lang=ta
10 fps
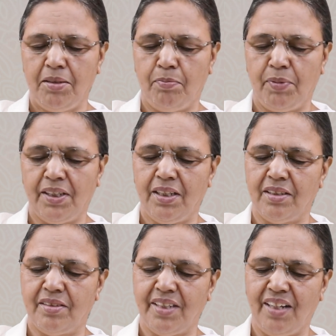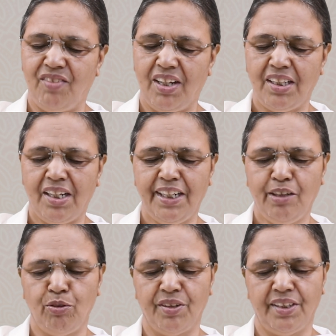இப்படி
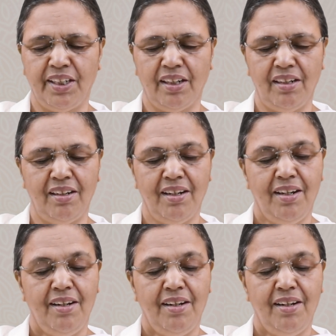சேவாதாரி குழந்தைகள்